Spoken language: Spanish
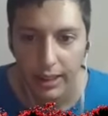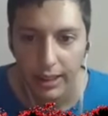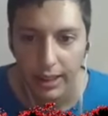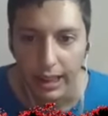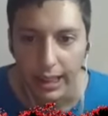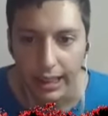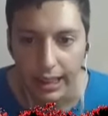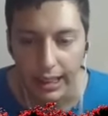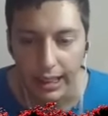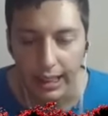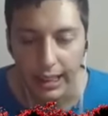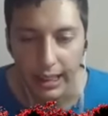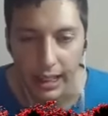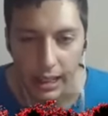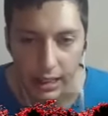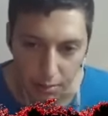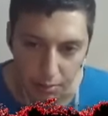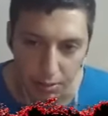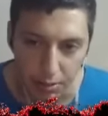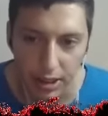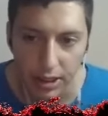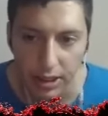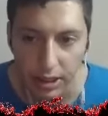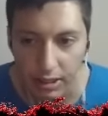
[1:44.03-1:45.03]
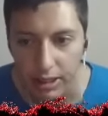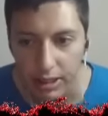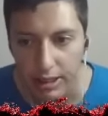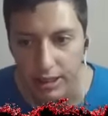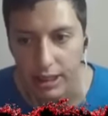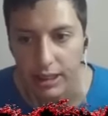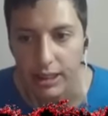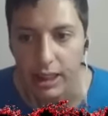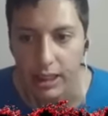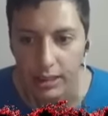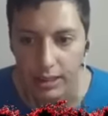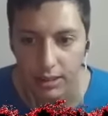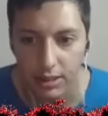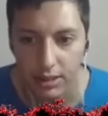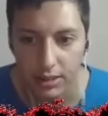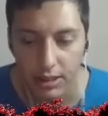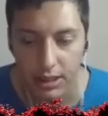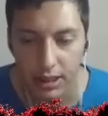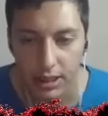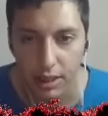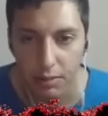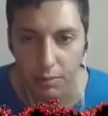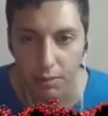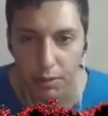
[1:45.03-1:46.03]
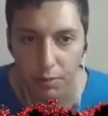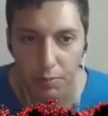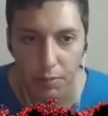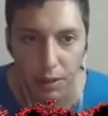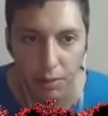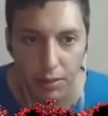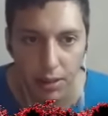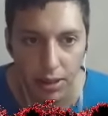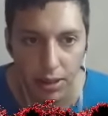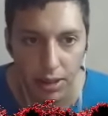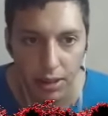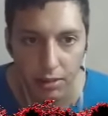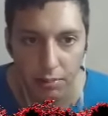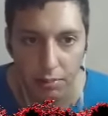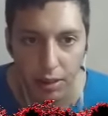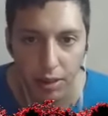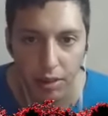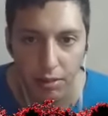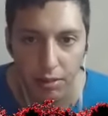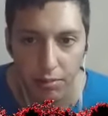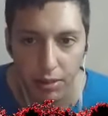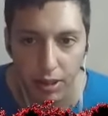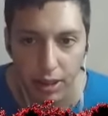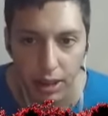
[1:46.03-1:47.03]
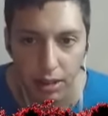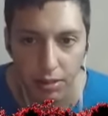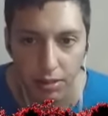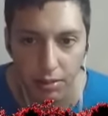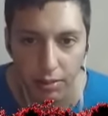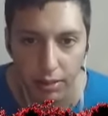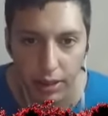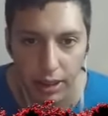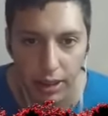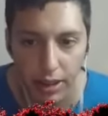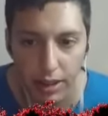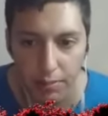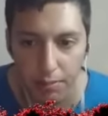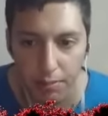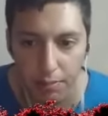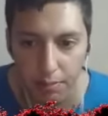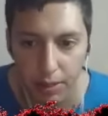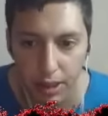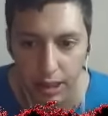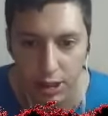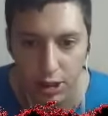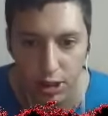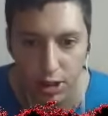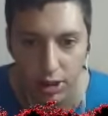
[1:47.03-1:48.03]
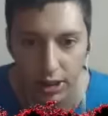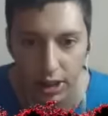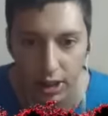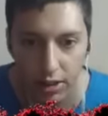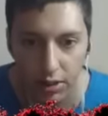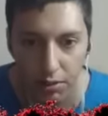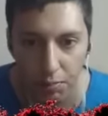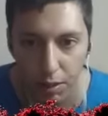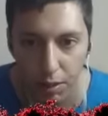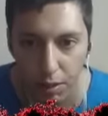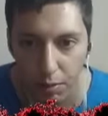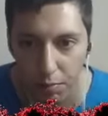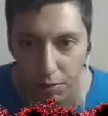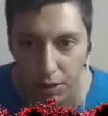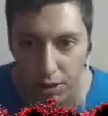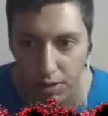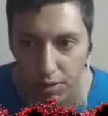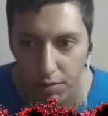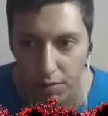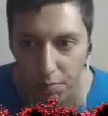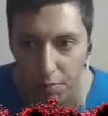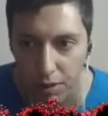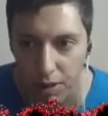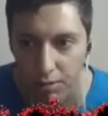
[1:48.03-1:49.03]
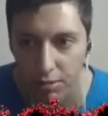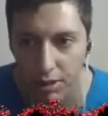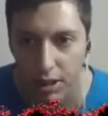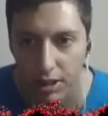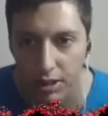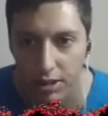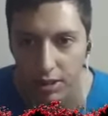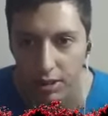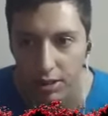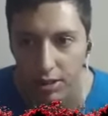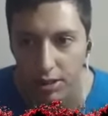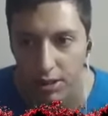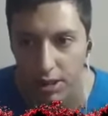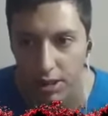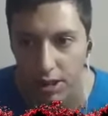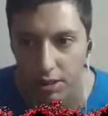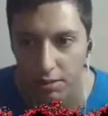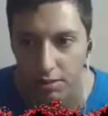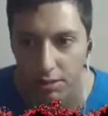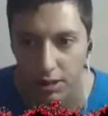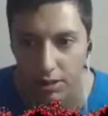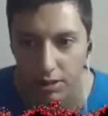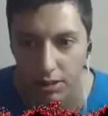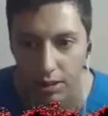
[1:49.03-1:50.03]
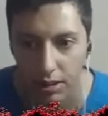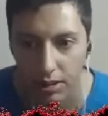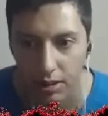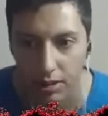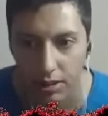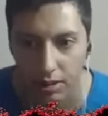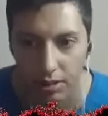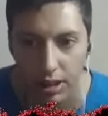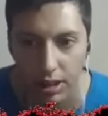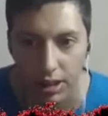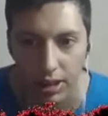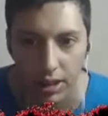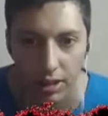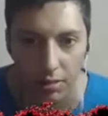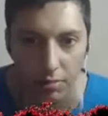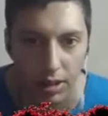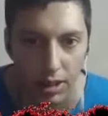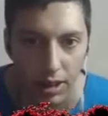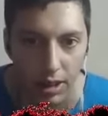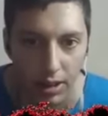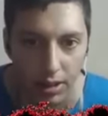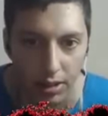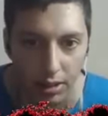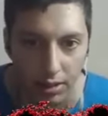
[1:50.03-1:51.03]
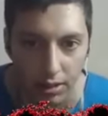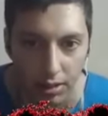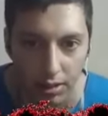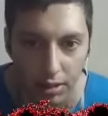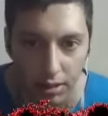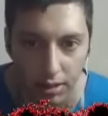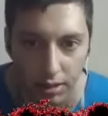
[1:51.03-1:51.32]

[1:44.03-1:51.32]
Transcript: Eh, Esta puerta está abierta, ya entonces dejémoslo para más rato, primero investigamos bien el, sótano, el primer piso, esperemos que esté todo cerrado porque no, tengo ganas de investigar todo.